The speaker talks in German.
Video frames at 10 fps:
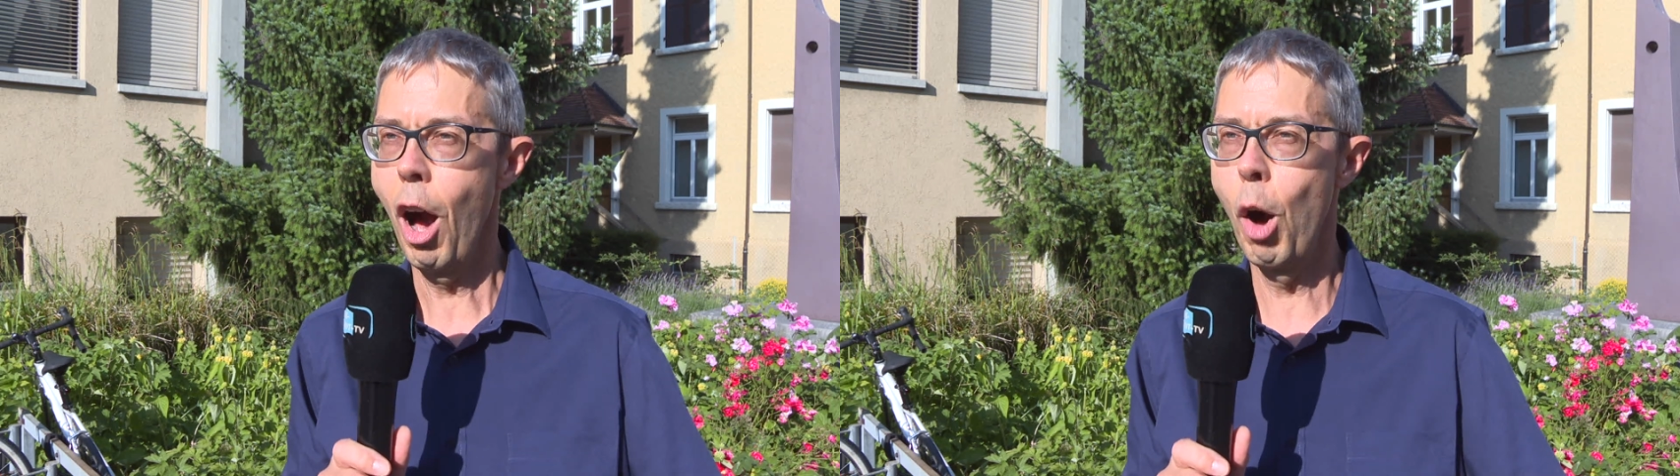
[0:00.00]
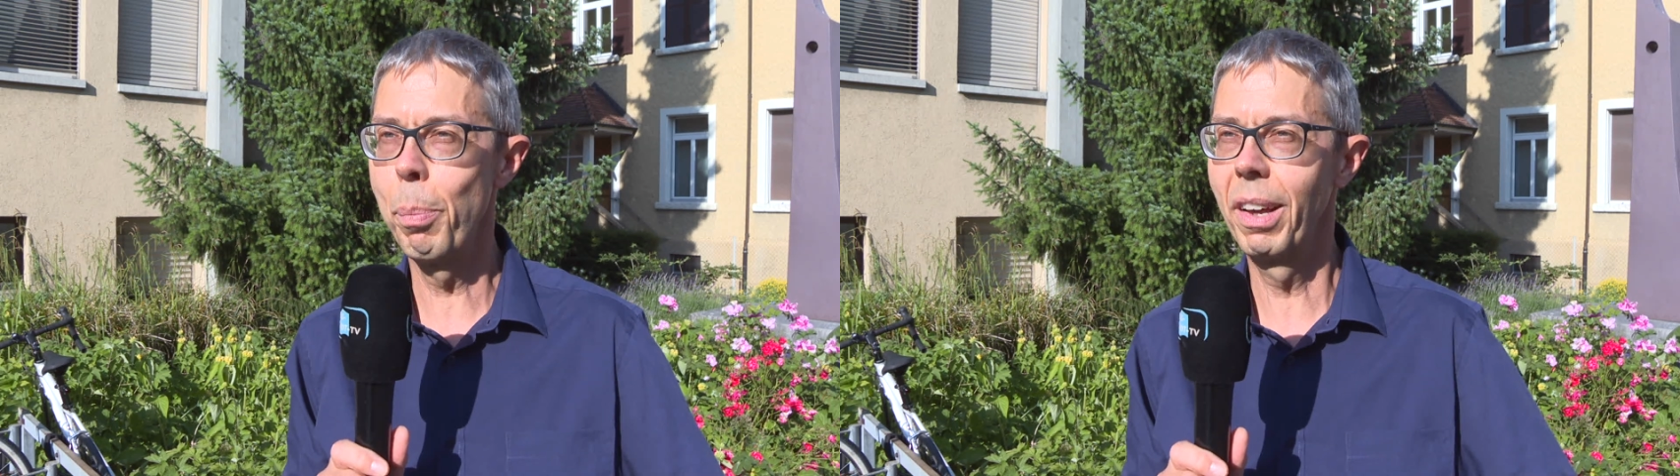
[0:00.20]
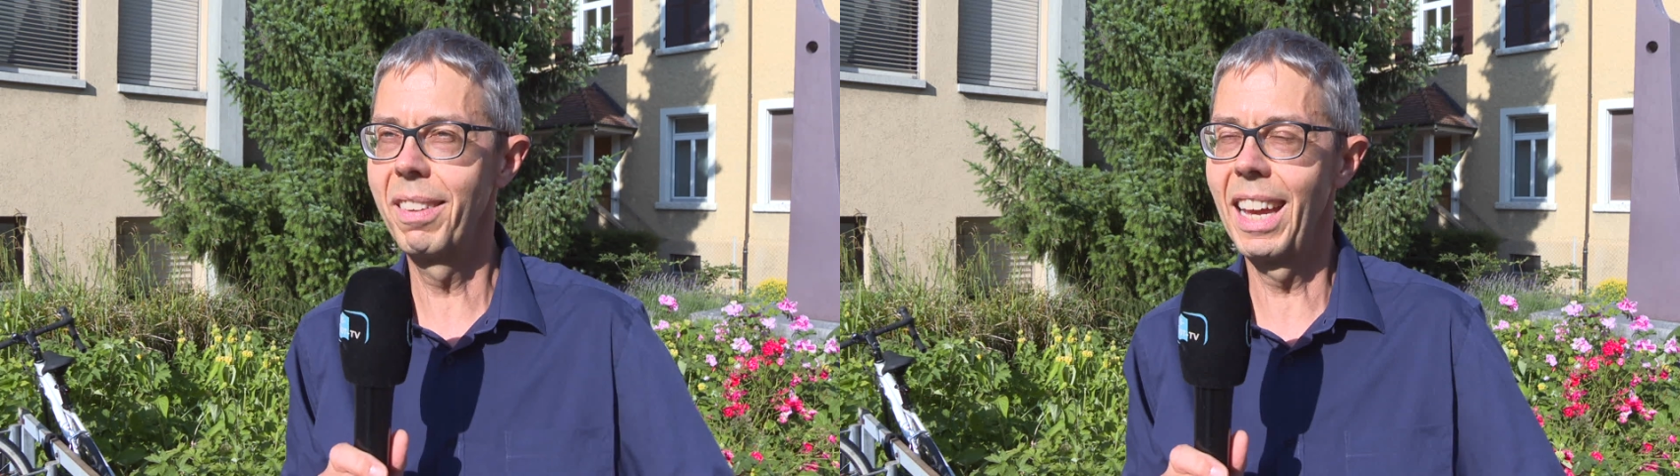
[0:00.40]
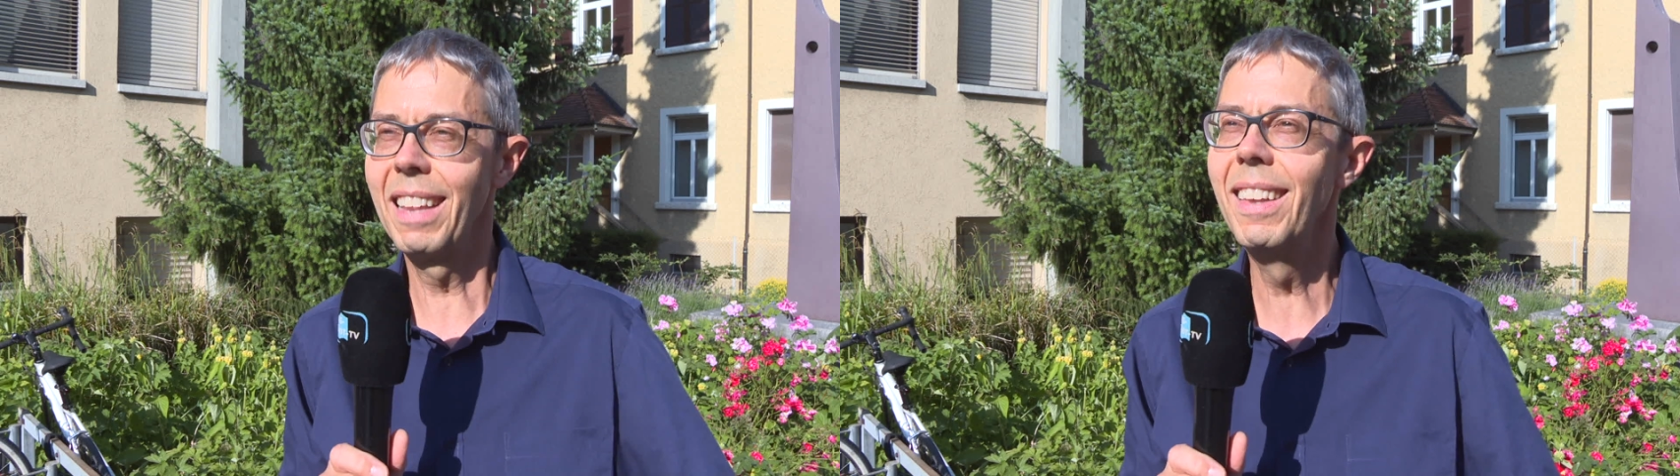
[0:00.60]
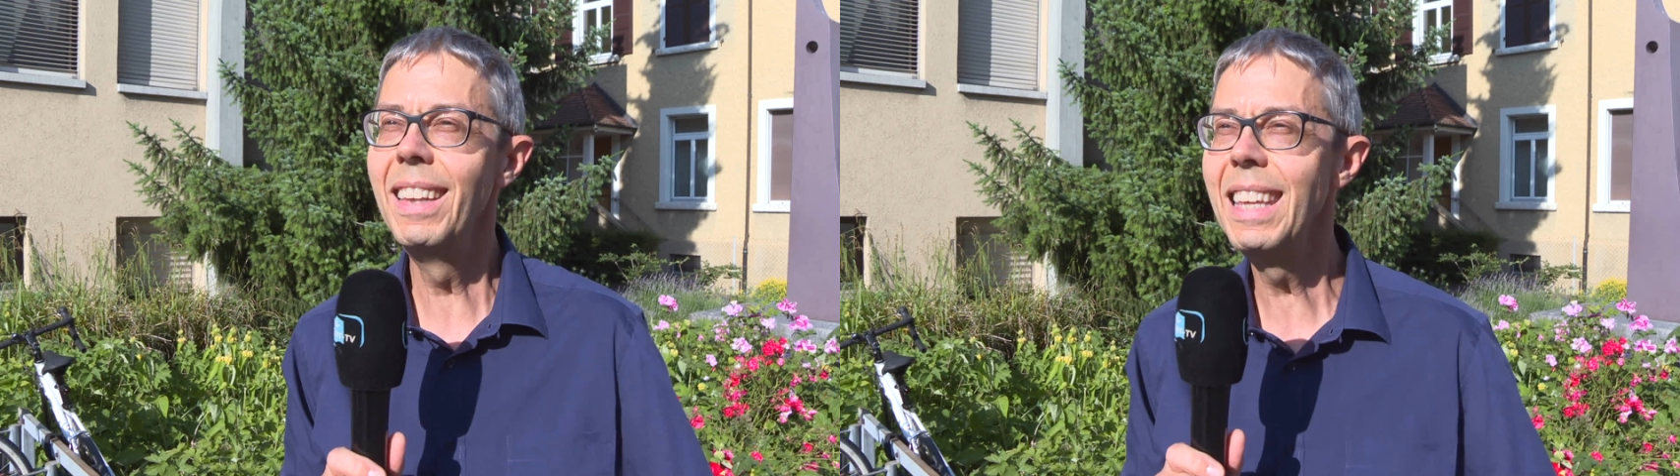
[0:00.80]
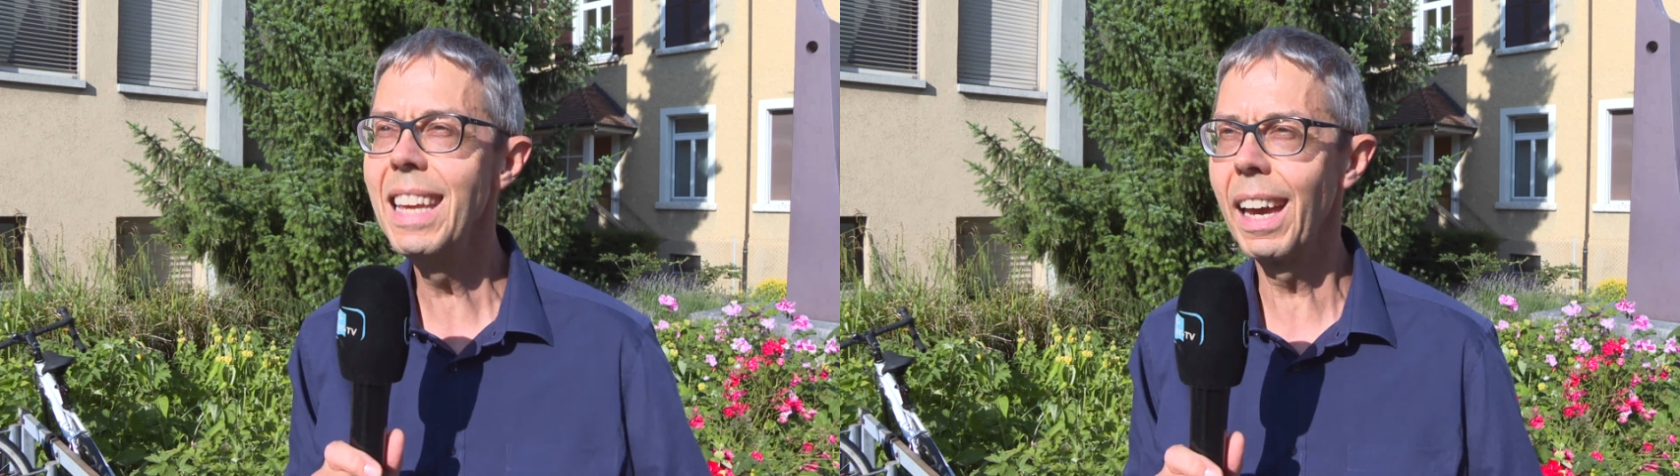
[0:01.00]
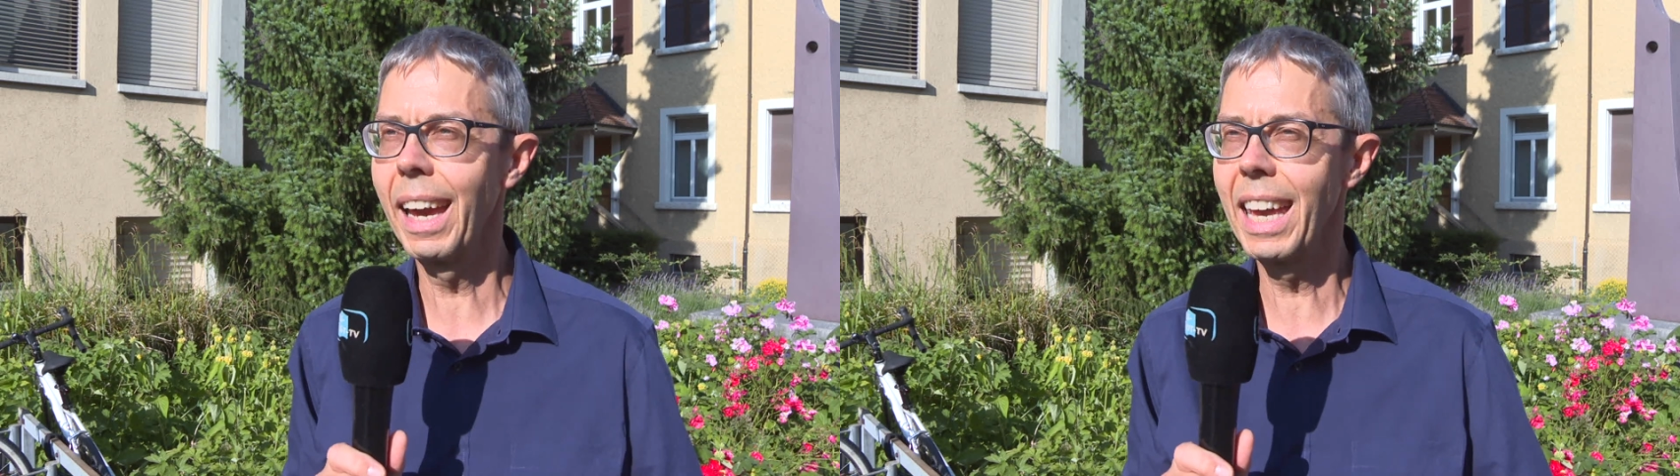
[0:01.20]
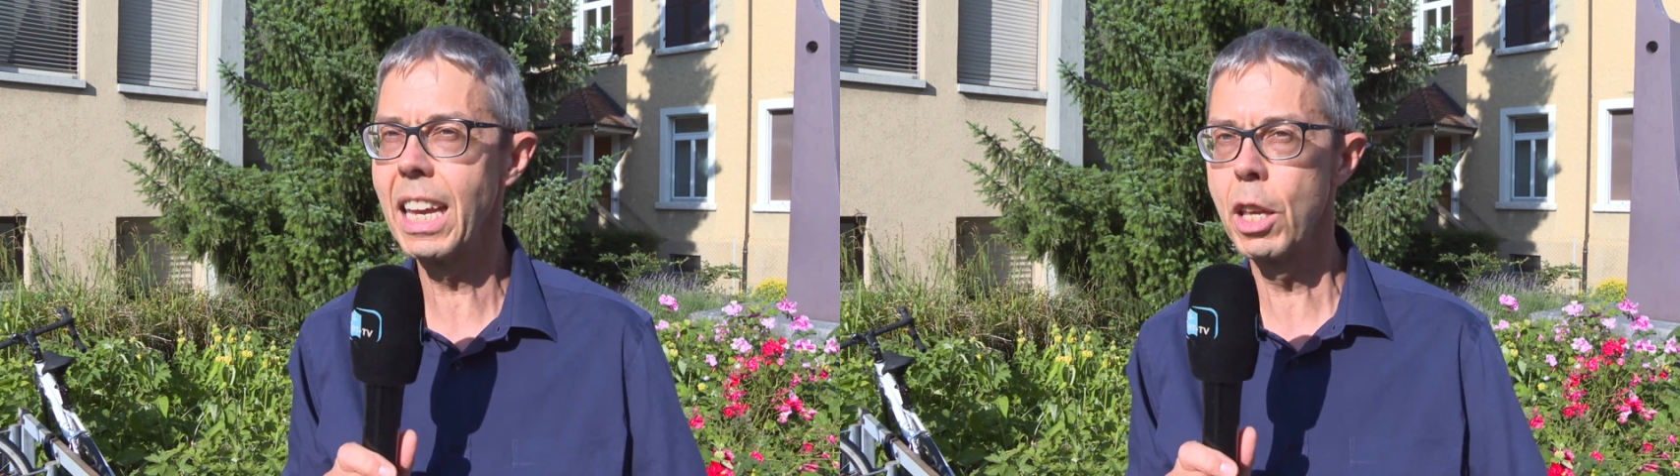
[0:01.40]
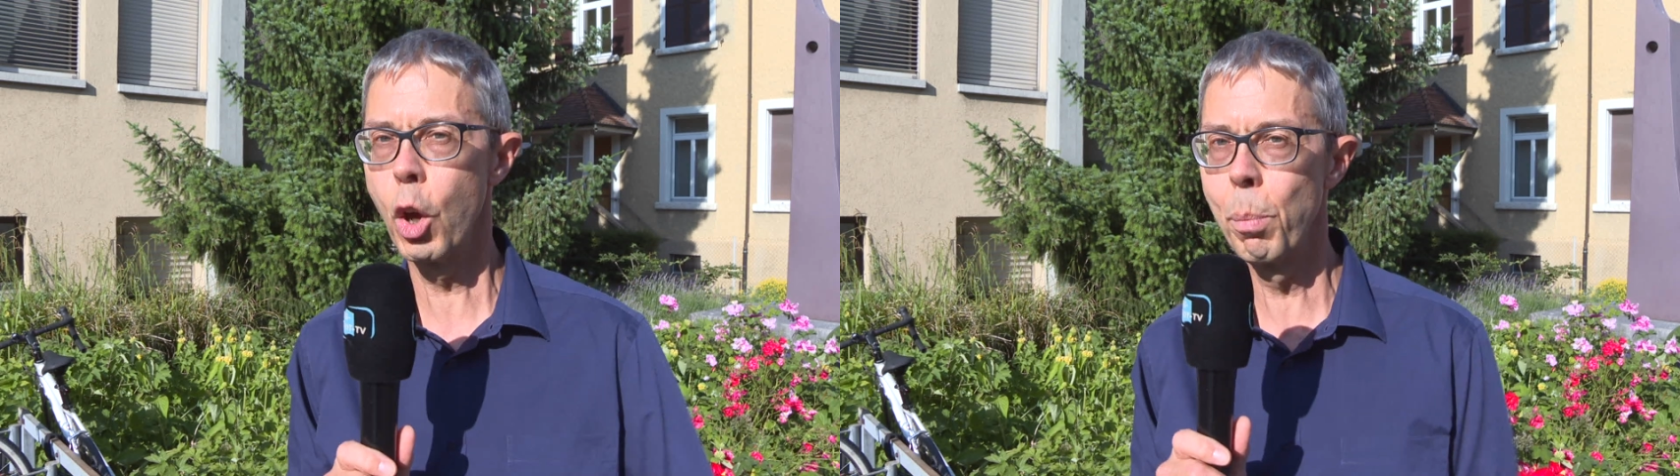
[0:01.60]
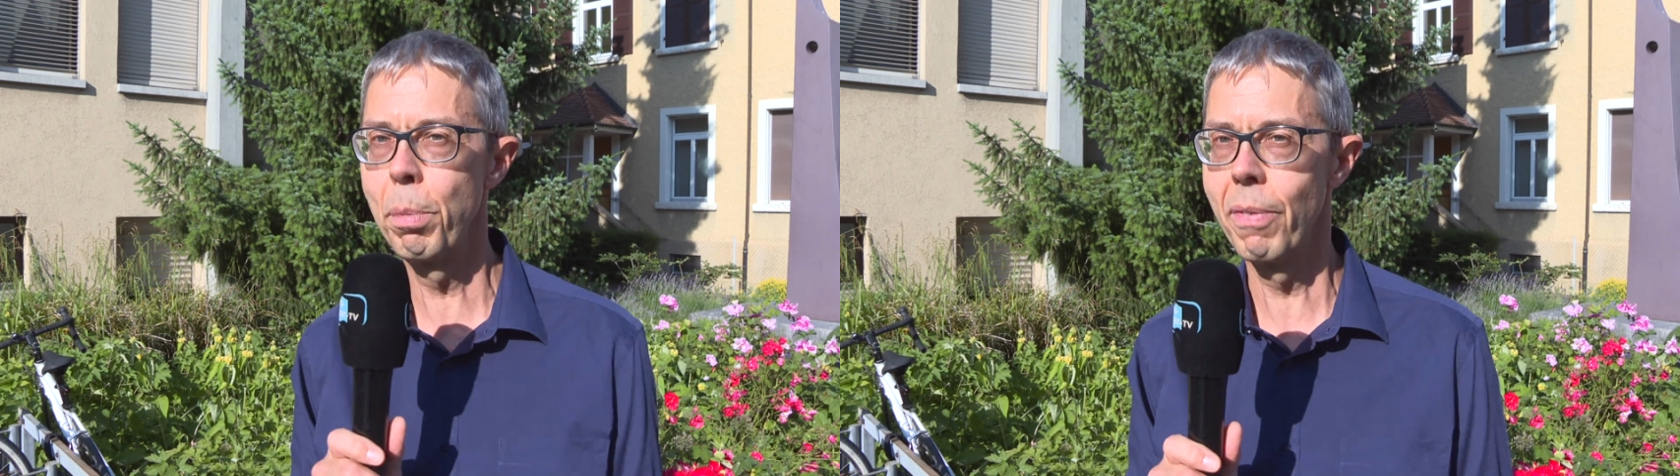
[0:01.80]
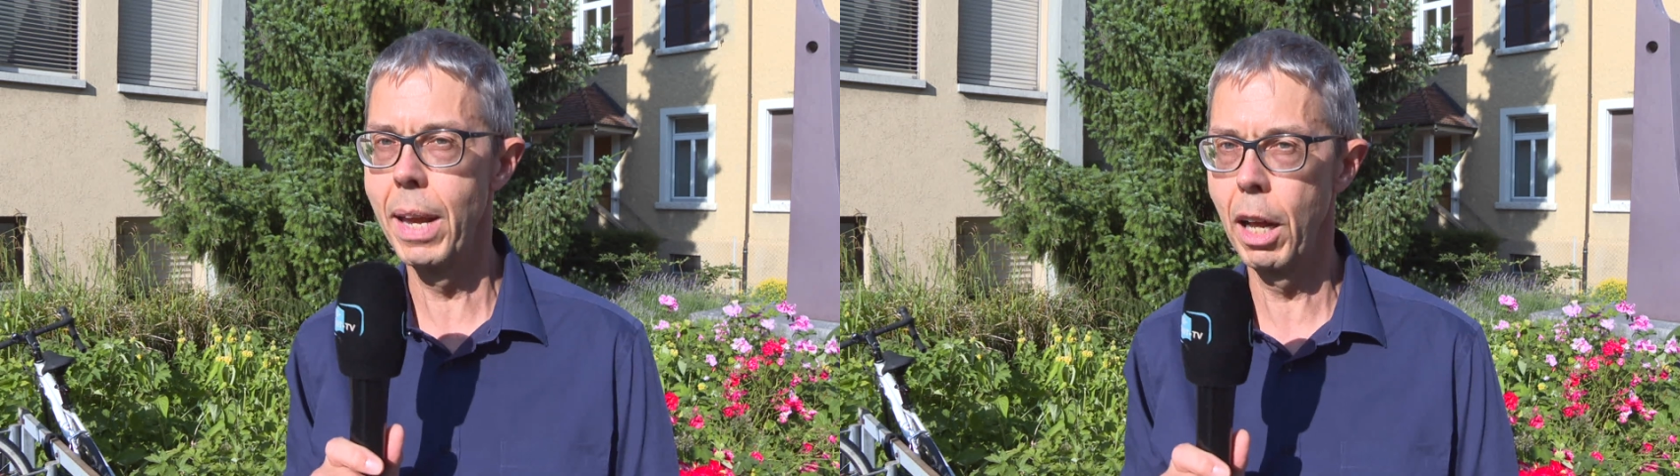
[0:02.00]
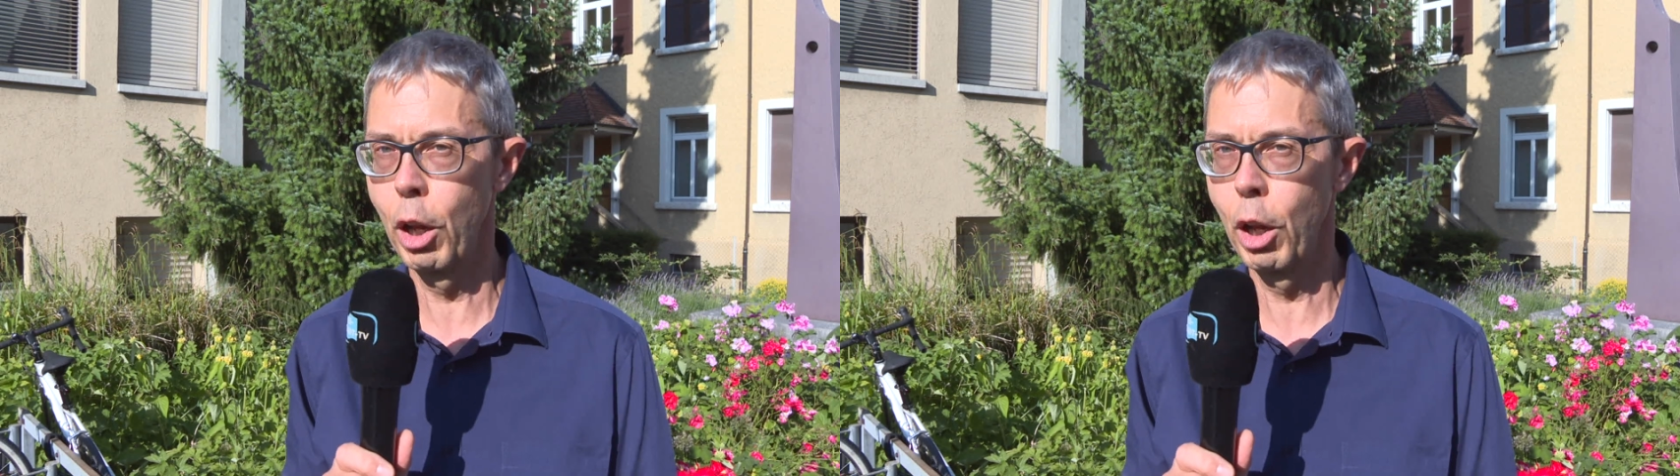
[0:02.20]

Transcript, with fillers: aber es hätte nie richtig etwas